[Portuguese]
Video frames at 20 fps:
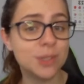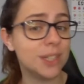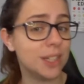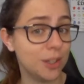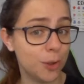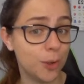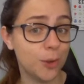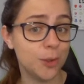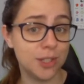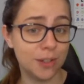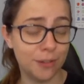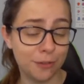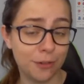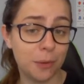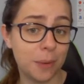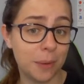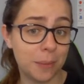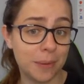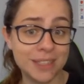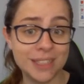que inclusive foi
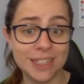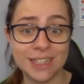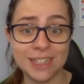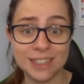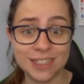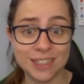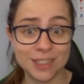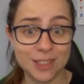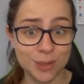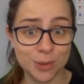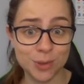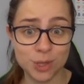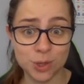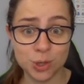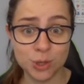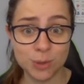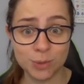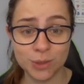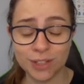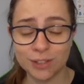uma matéria que eu
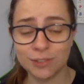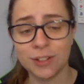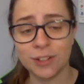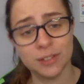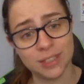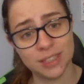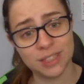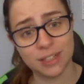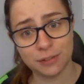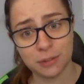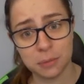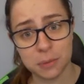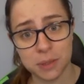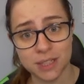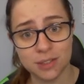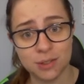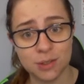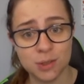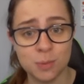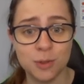senti muita falta na
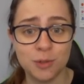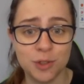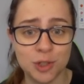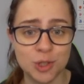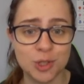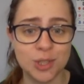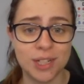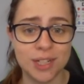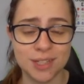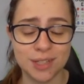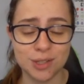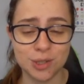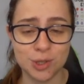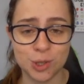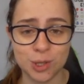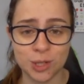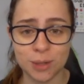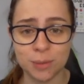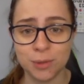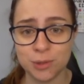FAMECA 2023 que a
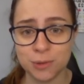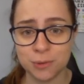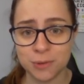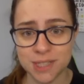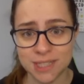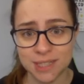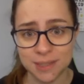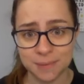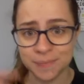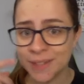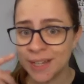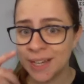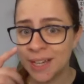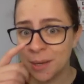gente acabou de fazer.